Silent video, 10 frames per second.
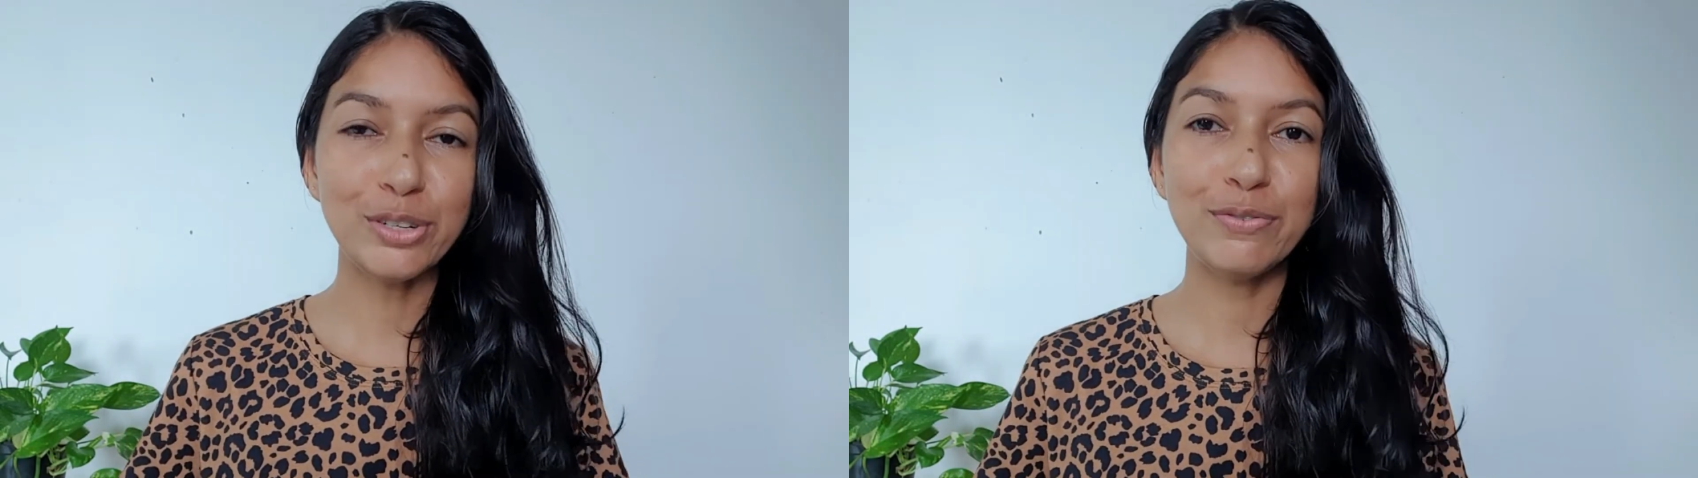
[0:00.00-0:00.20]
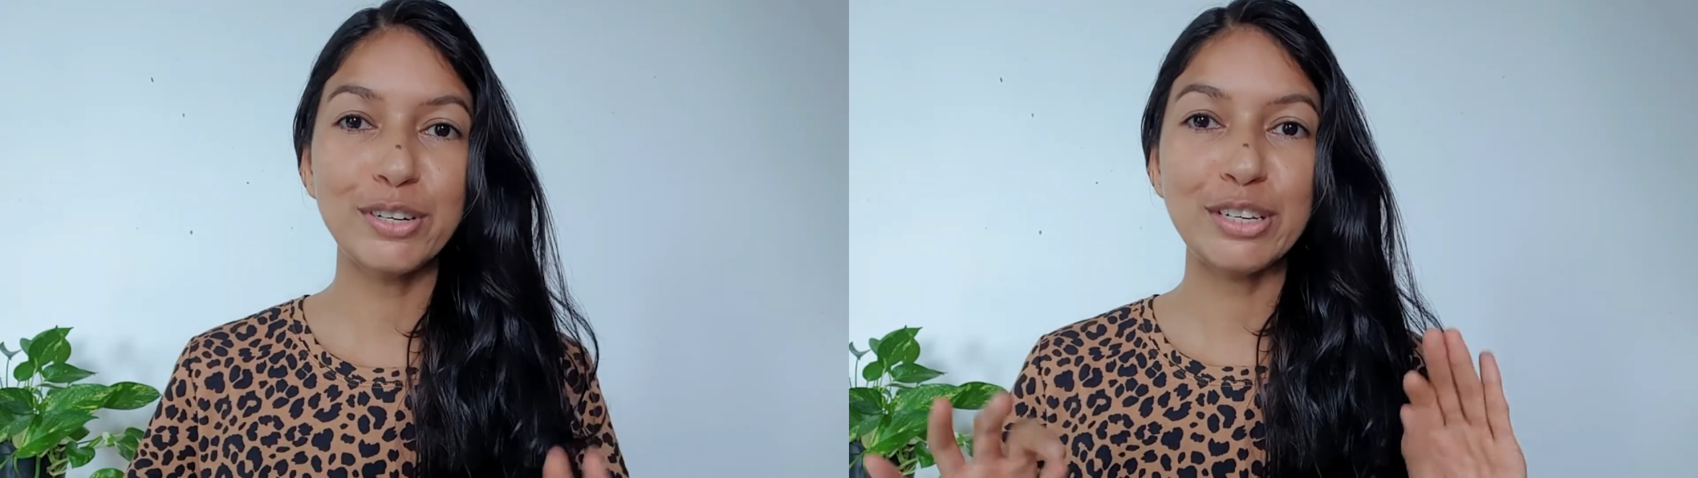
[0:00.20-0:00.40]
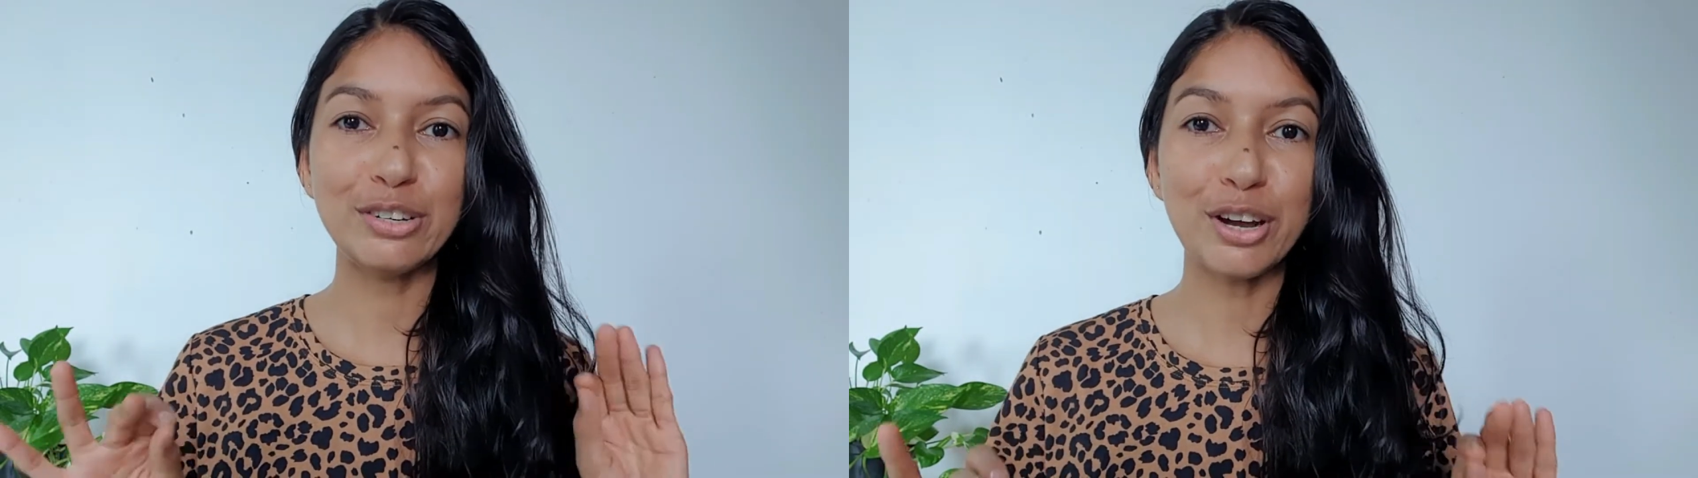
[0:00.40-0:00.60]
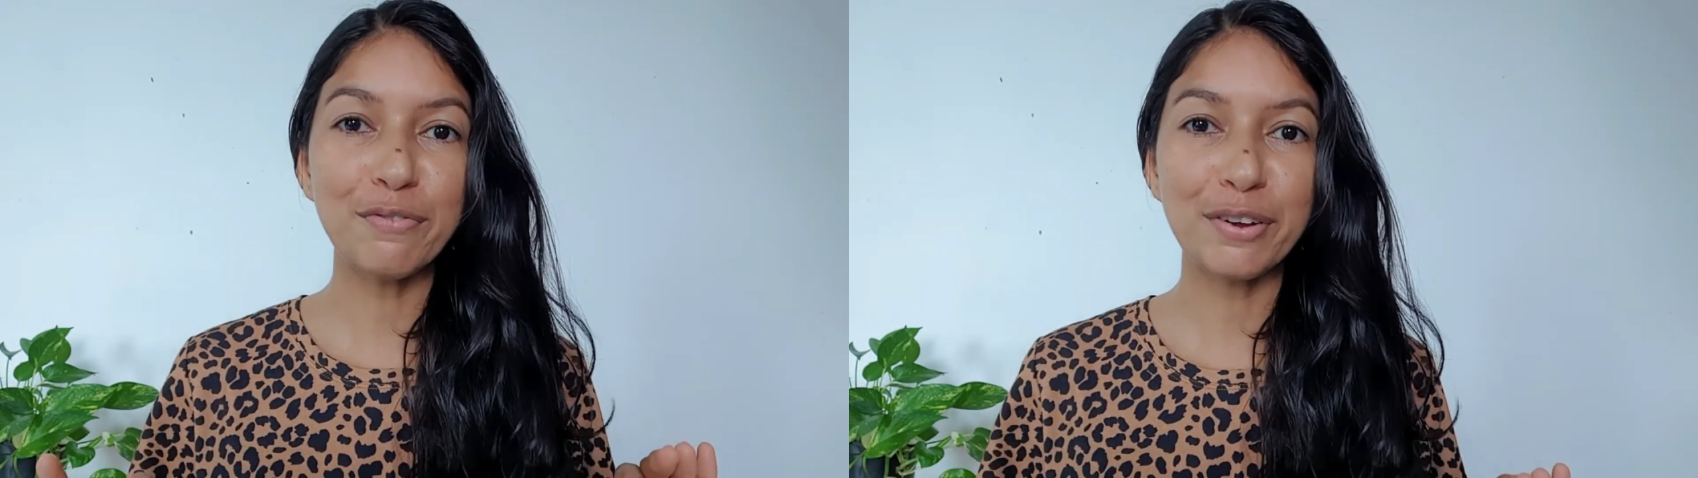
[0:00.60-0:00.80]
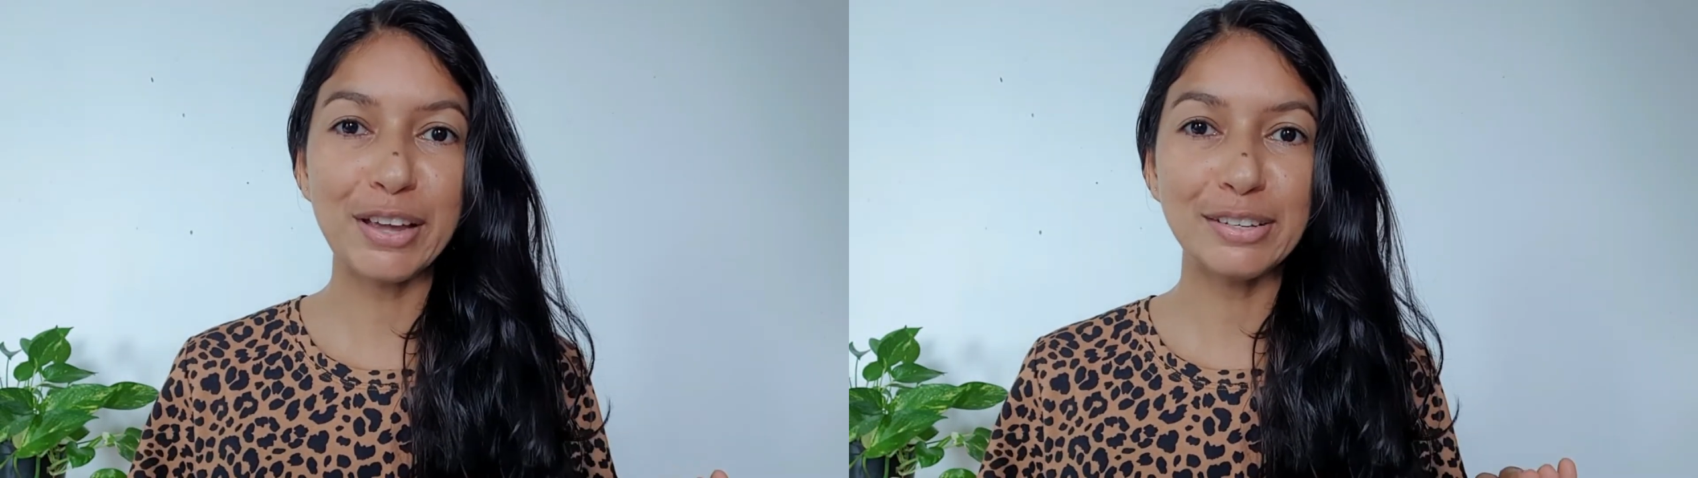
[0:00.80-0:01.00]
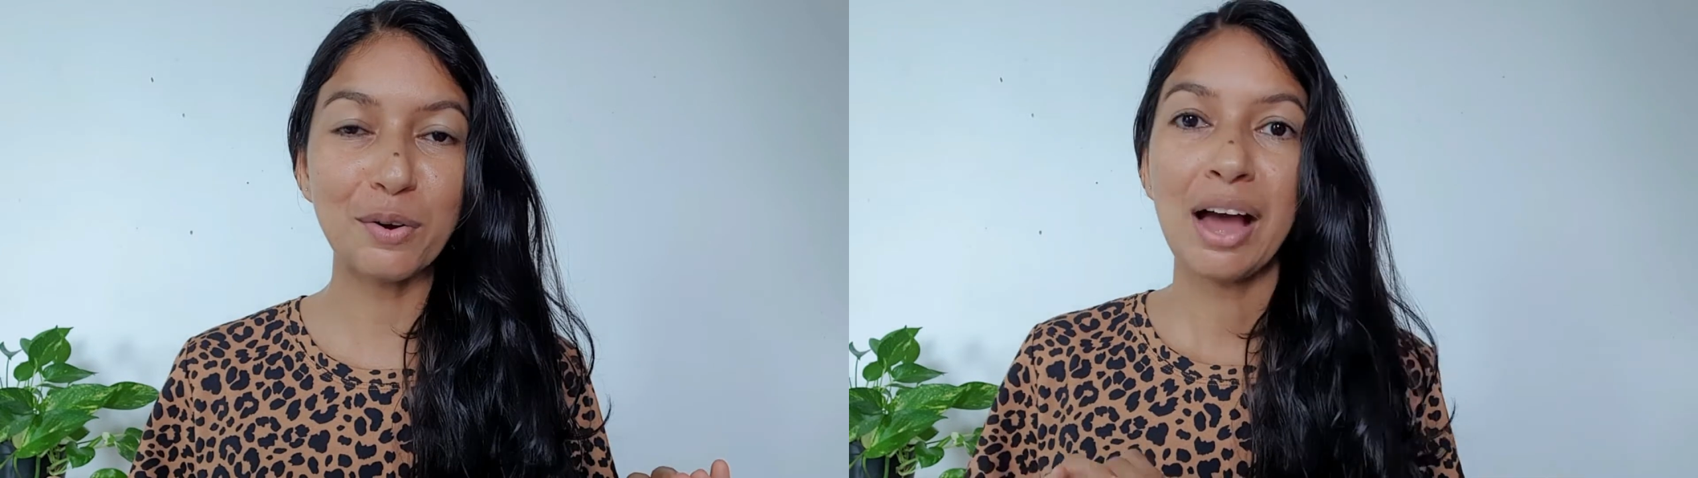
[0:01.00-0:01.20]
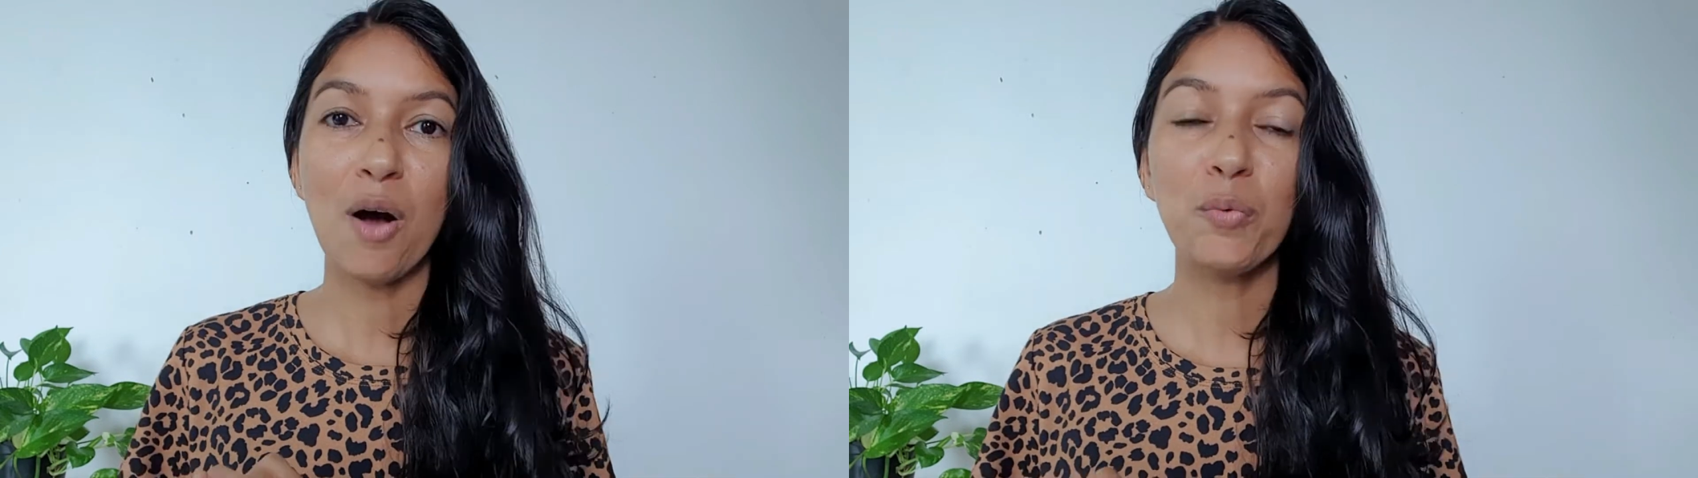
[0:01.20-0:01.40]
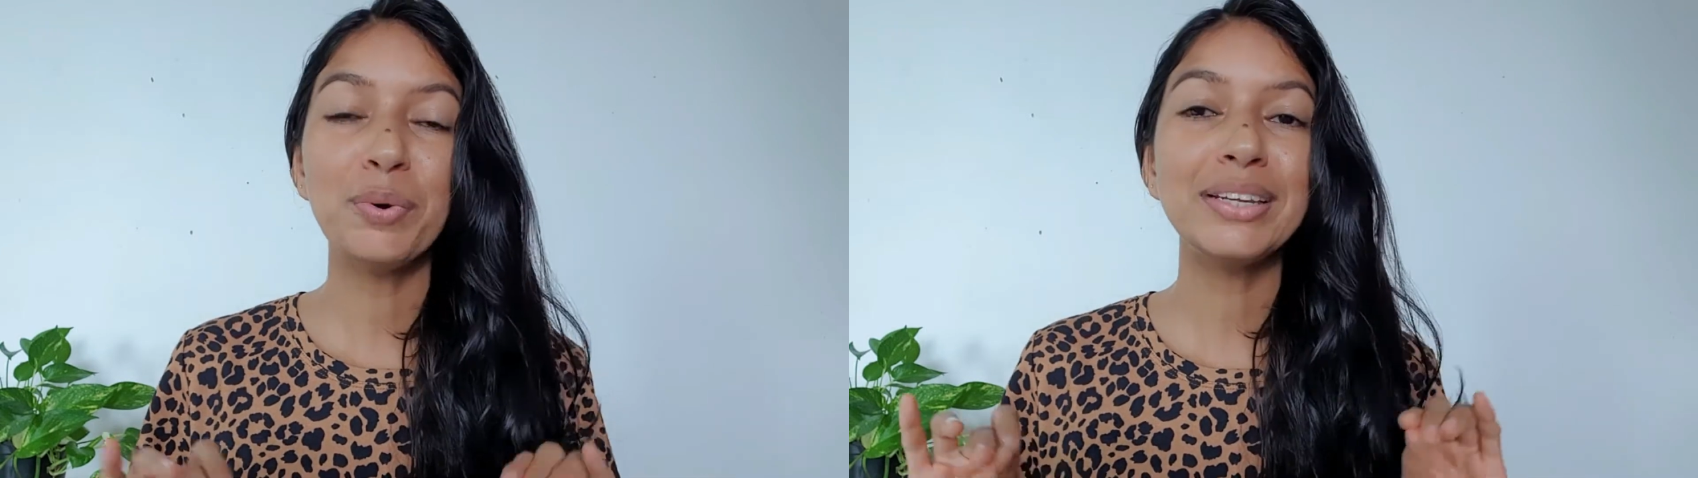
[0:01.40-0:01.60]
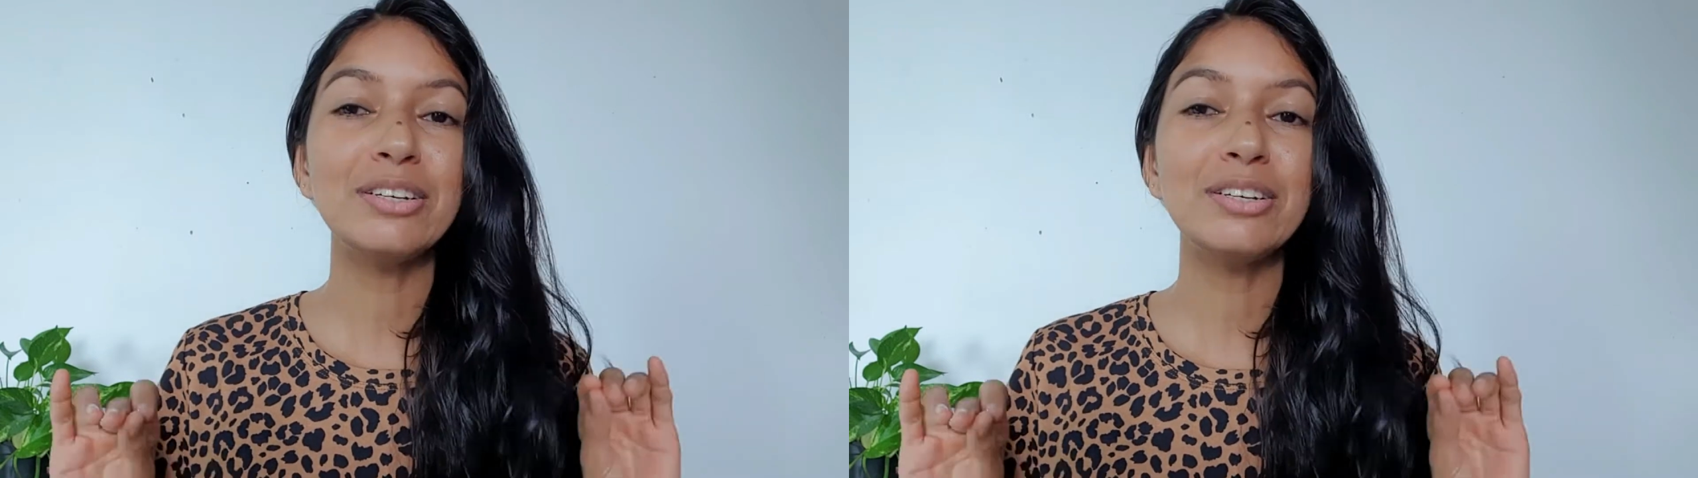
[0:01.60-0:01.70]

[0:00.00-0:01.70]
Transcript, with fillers: se você já fez alguma